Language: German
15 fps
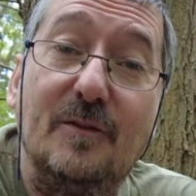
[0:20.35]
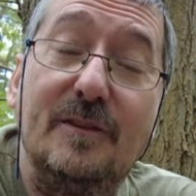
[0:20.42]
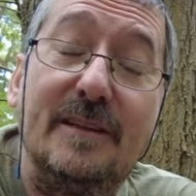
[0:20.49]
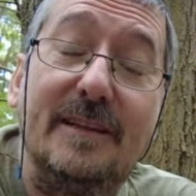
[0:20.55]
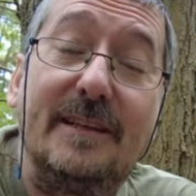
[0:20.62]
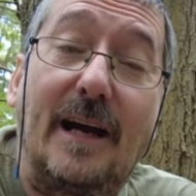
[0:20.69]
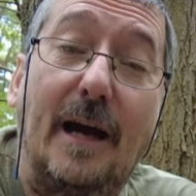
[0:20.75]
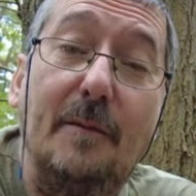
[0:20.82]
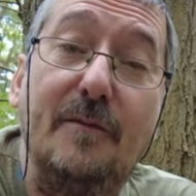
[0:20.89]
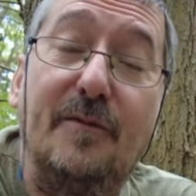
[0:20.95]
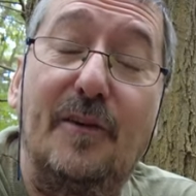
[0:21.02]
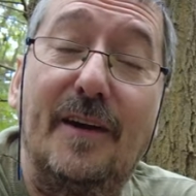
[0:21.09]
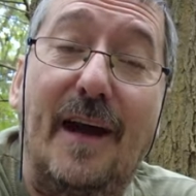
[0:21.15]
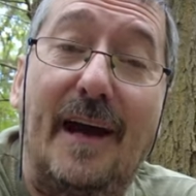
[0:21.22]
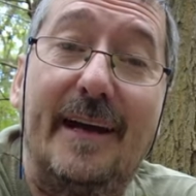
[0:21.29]
und ich habe
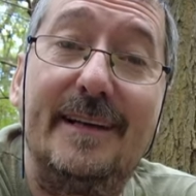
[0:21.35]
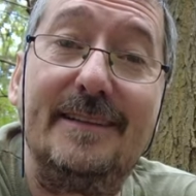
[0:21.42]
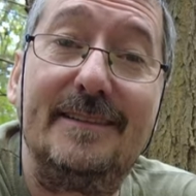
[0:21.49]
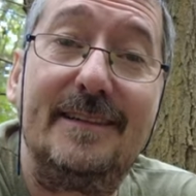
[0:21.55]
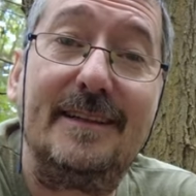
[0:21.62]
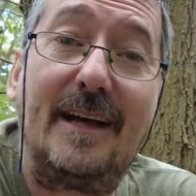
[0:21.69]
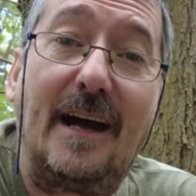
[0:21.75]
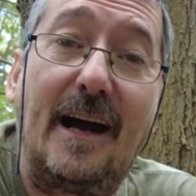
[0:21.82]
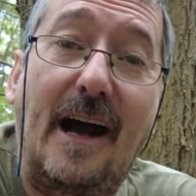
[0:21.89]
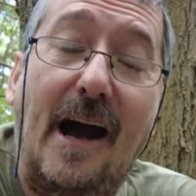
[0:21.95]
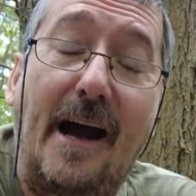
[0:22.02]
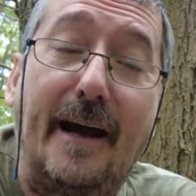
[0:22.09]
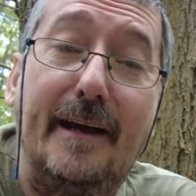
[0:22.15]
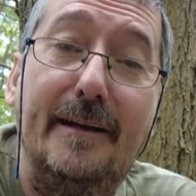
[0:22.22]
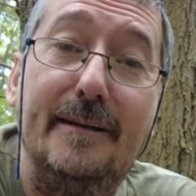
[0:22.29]
von Eisiger
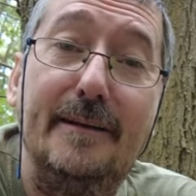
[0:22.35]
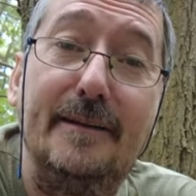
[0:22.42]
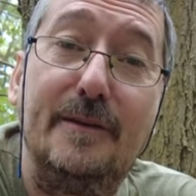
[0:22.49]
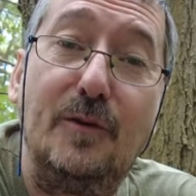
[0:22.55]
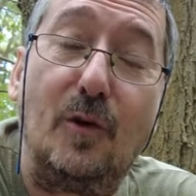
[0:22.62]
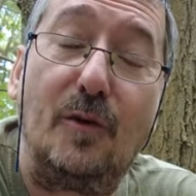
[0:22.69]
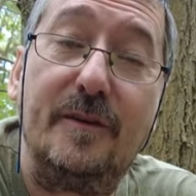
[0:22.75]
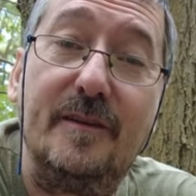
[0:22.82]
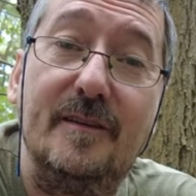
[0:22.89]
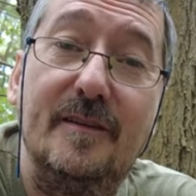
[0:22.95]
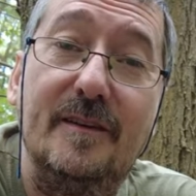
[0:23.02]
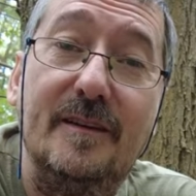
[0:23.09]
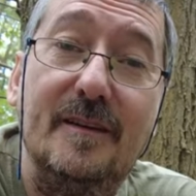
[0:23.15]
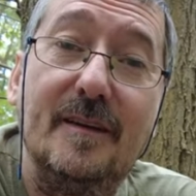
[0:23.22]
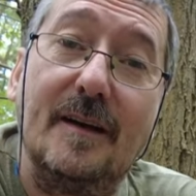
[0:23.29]
eine
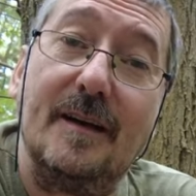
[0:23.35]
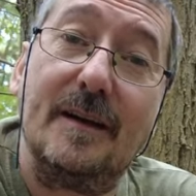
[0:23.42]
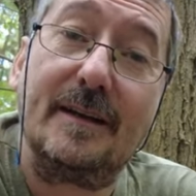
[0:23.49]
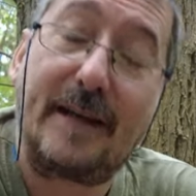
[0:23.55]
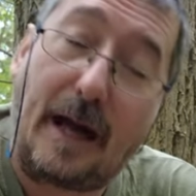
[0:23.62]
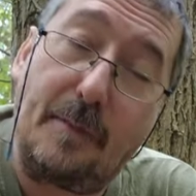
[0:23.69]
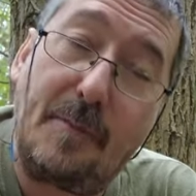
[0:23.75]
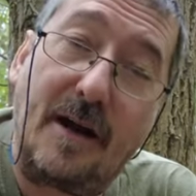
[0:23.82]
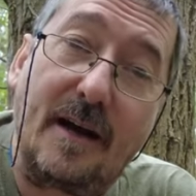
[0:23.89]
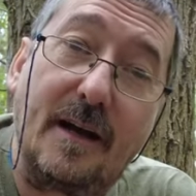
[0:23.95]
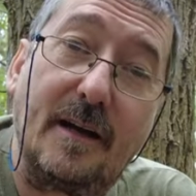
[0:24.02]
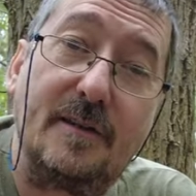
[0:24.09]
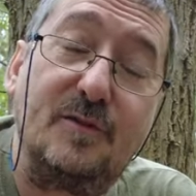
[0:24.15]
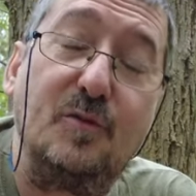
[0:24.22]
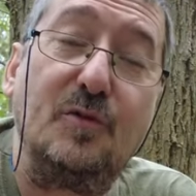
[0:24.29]
neue
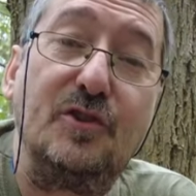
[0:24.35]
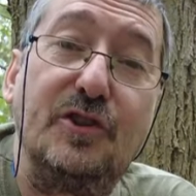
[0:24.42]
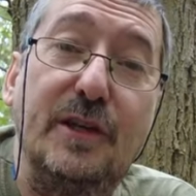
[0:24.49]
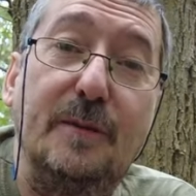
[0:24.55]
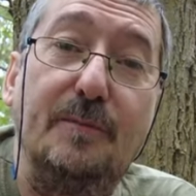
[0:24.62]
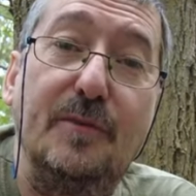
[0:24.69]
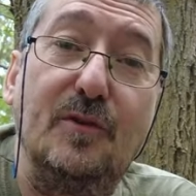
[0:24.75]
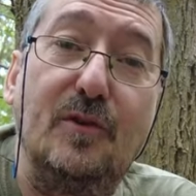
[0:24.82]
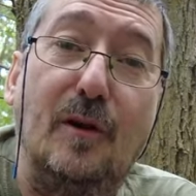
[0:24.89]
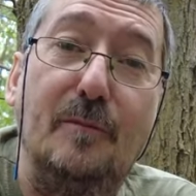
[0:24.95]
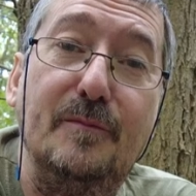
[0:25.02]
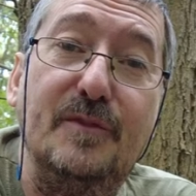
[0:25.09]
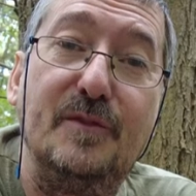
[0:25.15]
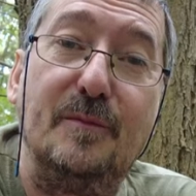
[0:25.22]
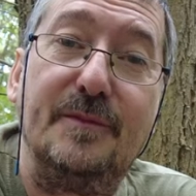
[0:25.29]
Kamera zugeschickt
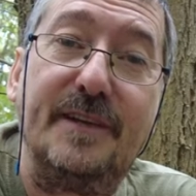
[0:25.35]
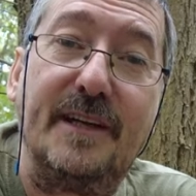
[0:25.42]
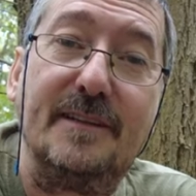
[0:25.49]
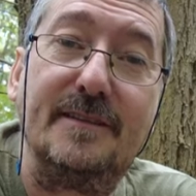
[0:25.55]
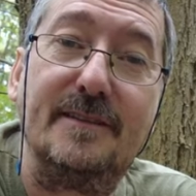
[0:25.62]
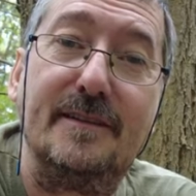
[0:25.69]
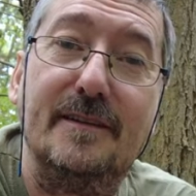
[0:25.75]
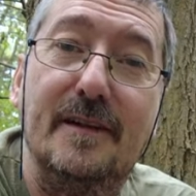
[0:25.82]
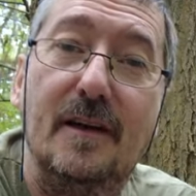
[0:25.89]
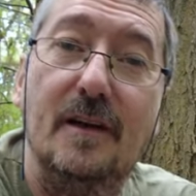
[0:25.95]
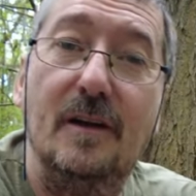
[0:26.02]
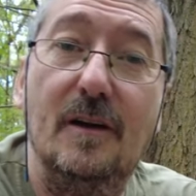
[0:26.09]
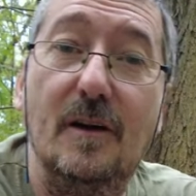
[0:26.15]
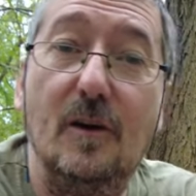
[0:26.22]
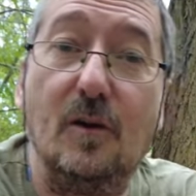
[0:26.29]
bekommen zum Testen.
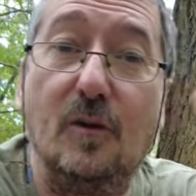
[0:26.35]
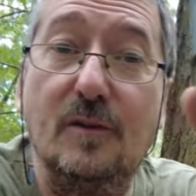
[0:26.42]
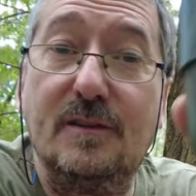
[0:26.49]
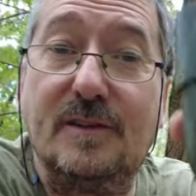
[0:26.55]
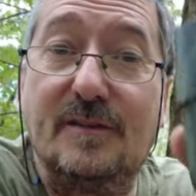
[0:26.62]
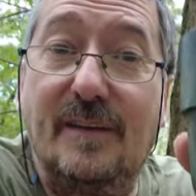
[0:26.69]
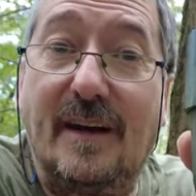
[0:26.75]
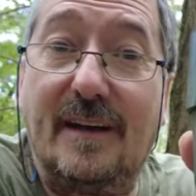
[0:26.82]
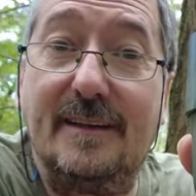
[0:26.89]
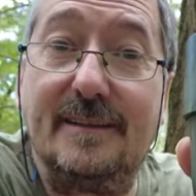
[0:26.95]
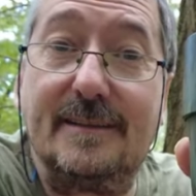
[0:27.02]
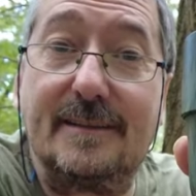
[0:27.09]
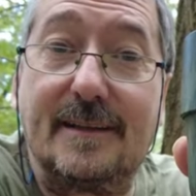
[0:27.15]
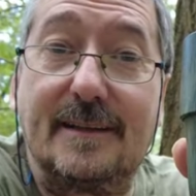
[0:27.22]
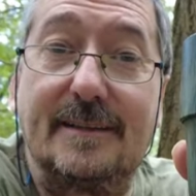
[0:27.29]
Und zwar
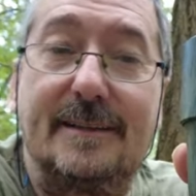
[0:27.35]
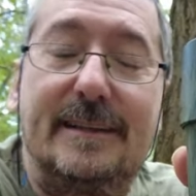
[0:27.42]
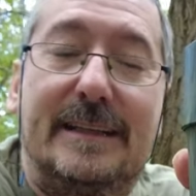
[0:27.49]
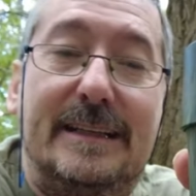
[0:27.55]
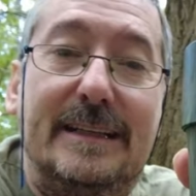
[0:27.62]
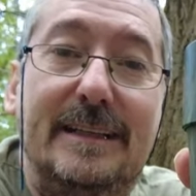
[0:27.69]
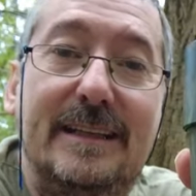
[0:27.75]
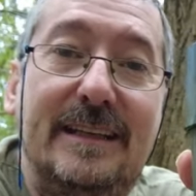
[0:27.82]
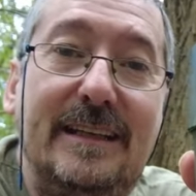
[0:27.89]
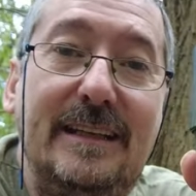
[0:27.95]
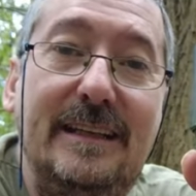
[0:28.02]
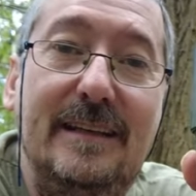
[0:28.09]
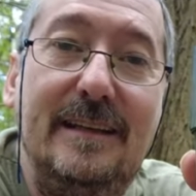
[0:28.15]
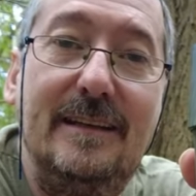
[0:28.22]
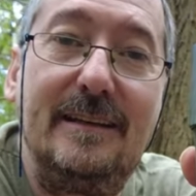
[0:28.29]
ist das die
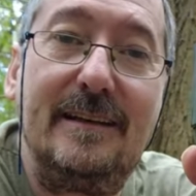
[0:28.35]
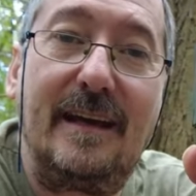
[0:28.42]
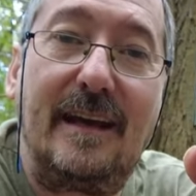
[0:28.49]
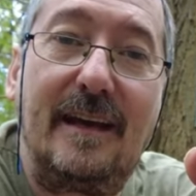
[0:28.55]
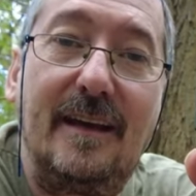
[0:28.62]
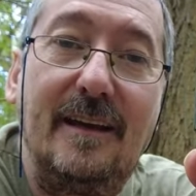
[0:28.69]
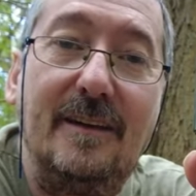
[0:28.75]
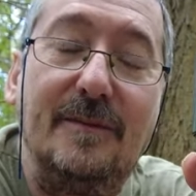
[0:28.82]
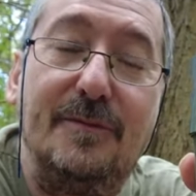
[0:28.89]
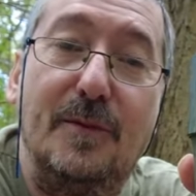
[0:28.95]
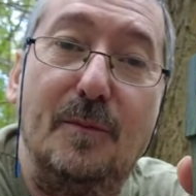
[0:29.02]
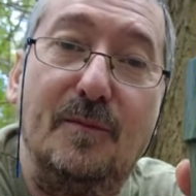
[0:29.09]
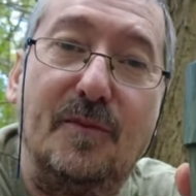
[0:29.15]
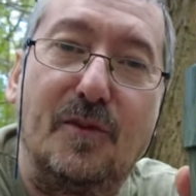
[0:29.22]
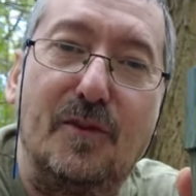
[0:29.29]

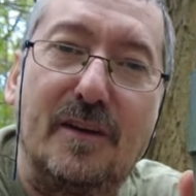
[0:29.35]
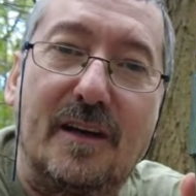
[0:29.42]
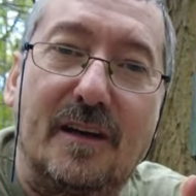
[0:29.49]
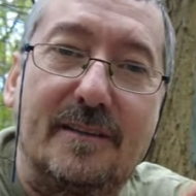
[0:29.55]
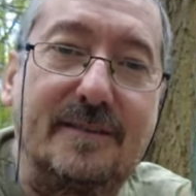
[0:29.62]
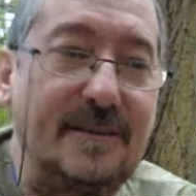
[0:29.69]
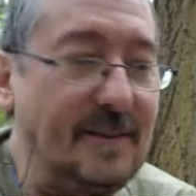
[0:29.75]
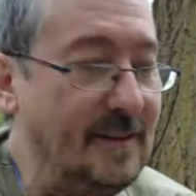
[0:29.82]
IG500.